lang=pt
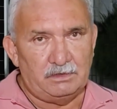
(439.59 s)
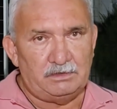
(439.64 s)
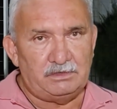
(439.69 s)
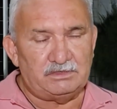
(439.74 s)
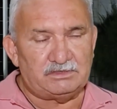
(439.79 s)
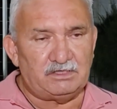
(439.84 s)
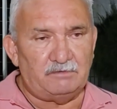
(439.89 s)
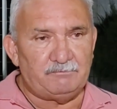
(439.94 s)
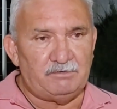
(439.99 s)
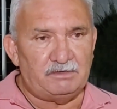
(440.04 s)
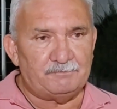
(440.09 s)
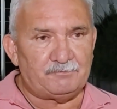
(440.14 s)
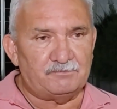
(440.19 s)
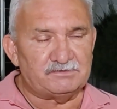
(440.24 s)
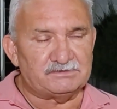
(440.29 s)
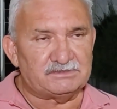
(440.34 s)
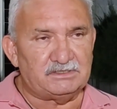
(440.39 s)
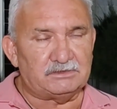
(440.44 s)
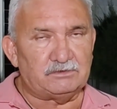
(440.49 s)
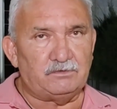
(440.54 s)
E também, para
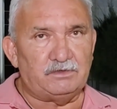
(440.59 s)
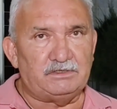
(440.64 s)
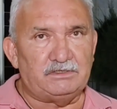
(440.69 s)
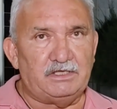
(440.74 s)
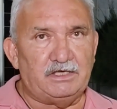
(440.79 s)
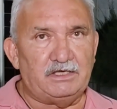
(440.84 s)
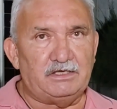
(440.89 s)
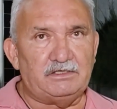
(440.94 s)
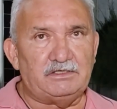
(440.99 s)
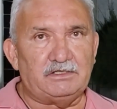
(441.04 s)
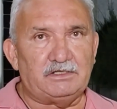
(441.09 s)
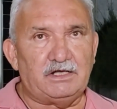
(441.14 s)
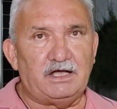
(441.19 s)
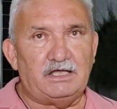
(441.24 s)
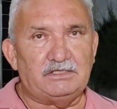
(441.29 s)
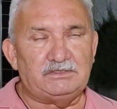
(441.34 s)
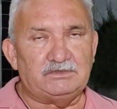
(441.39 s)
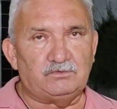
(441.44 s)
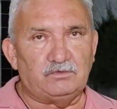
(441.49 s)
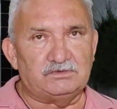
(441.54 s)
você ter uma ideia,
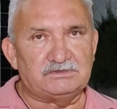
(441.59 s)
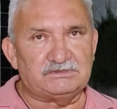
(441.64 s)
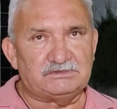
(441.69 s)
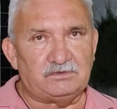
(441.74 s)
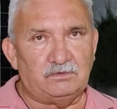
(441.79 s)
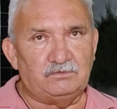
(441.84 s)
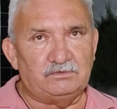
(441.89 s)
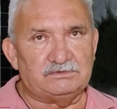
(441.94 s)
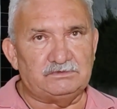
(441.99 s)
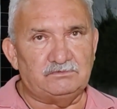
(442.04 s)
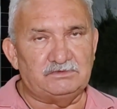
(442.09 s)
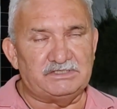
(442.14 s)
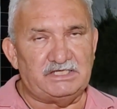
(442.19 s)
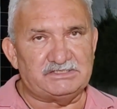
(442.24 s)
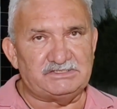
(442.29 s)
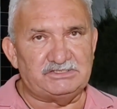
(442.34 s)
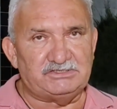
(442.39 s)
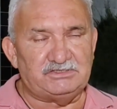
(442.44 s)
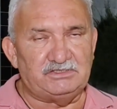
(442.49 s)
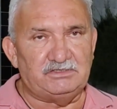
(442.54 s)
Ricardo e todos que estão nos, nos
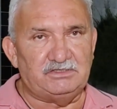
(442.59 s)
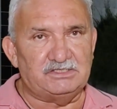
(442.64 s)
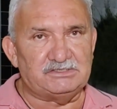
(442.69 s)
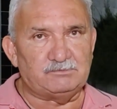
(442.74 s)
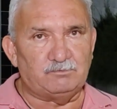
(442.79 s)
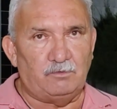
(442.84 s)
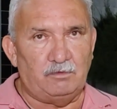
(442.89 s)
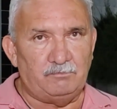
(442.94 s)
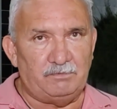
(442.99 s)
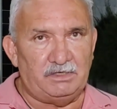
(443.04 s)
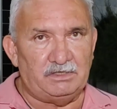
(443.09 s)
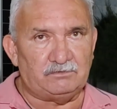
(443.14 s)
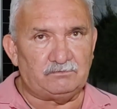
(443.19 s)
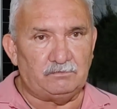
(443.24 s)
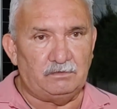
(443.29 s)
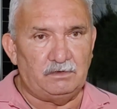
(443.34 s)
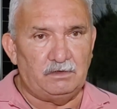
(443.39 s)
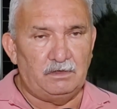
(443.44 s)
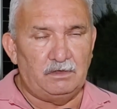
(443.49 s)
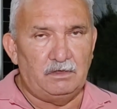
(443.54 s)
assistindo nesse momento,